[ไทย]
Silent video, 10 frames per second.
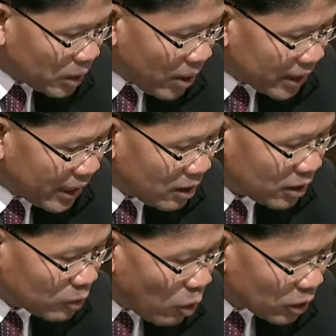ปฏิวัติแน่นอน
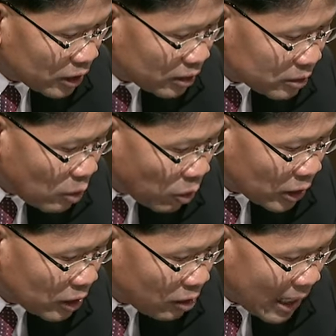คงจะคง
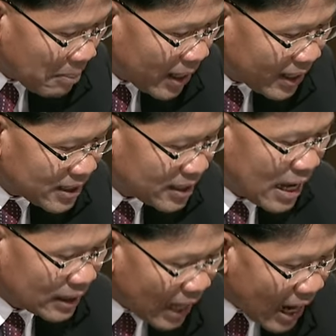จะต้องทำอะไรสักอ
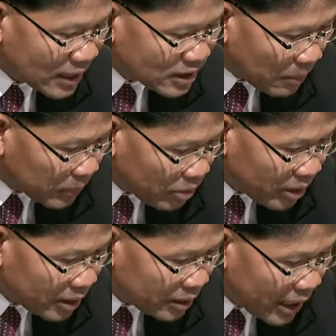ย่างทหารจะปฏิวั
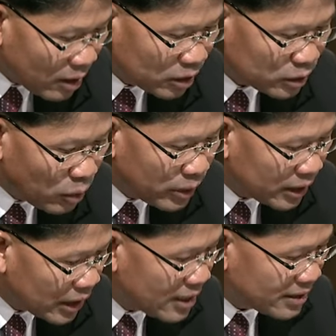ติแน่นอนตนใน
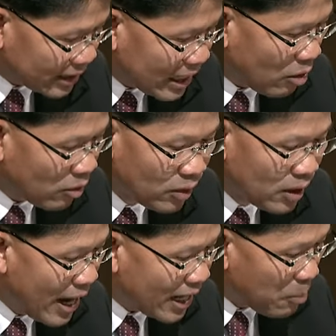ฐานะสิทธิ์เก่า
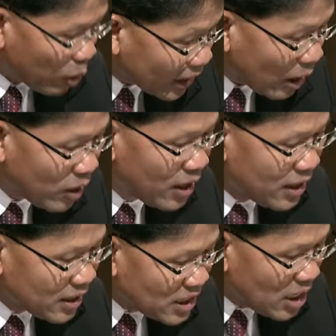และกบฏเก่า
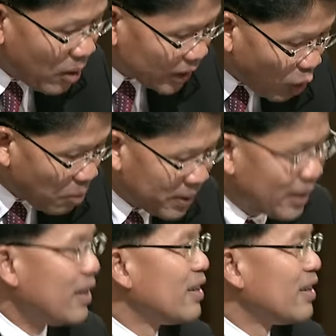เชื่อว่าต้องมี